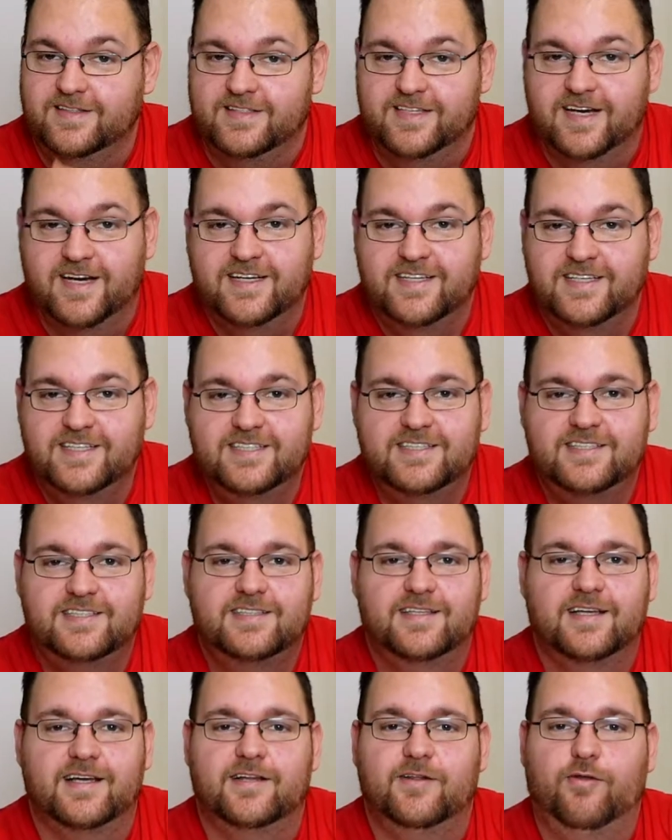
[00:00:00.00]
Ja,
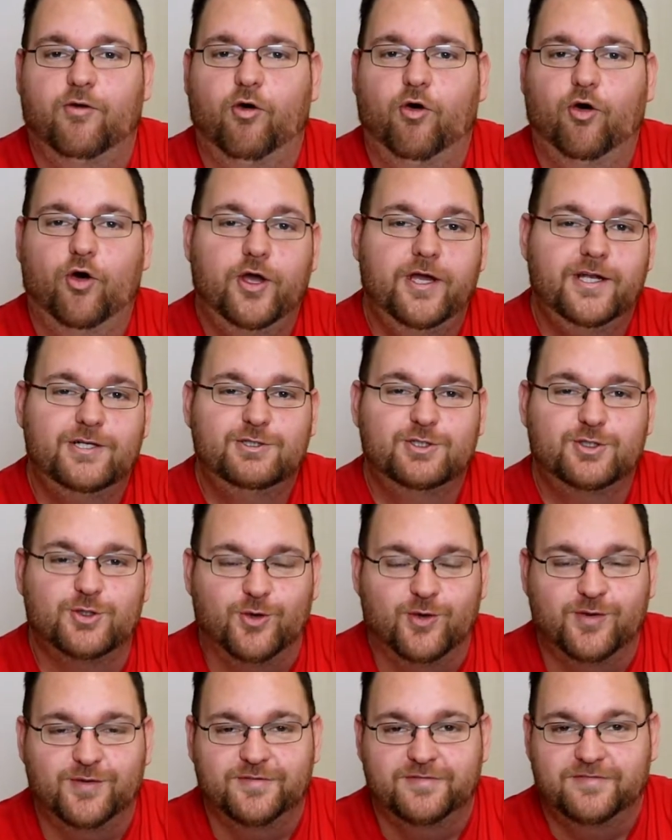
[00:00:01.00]
ist denn heute
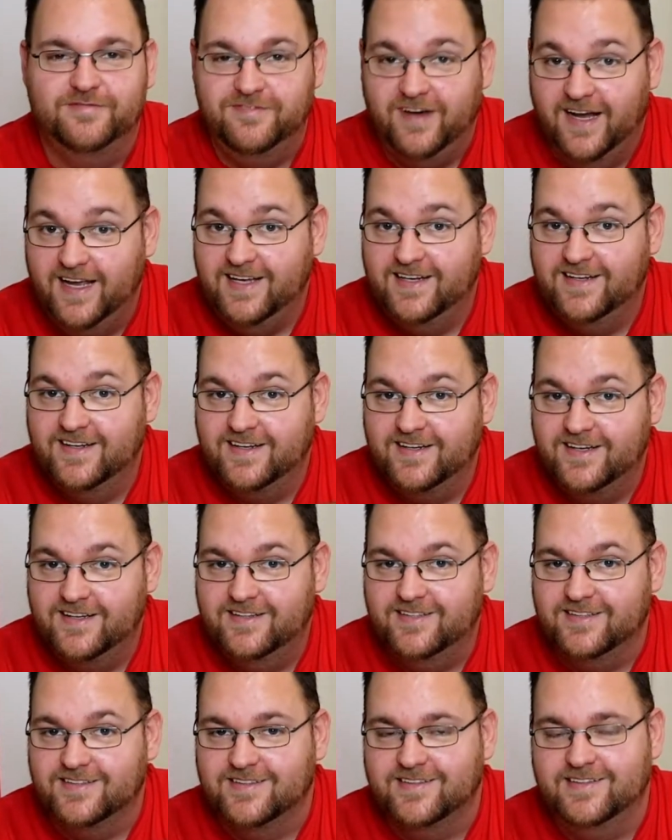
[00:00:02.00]
schon
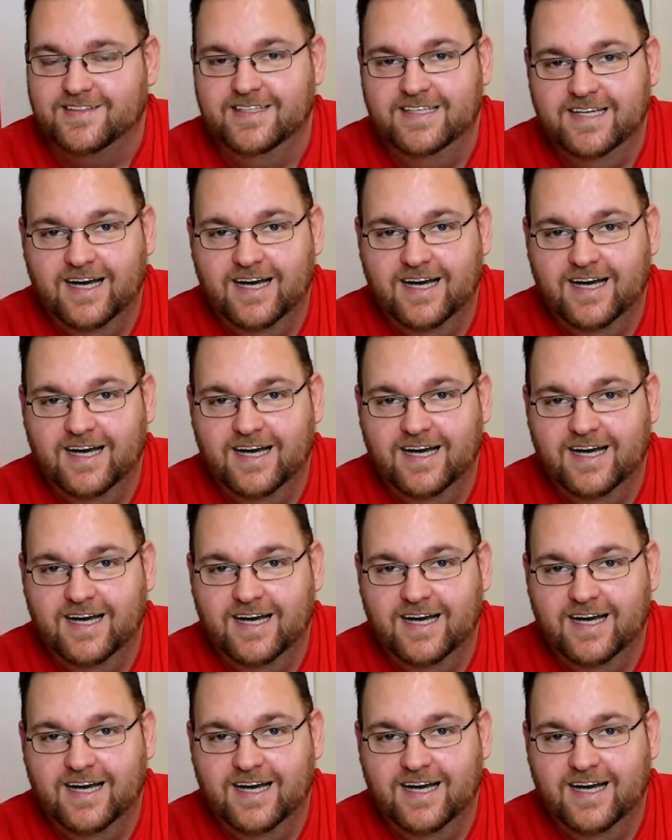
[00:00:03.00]
Weihnachten?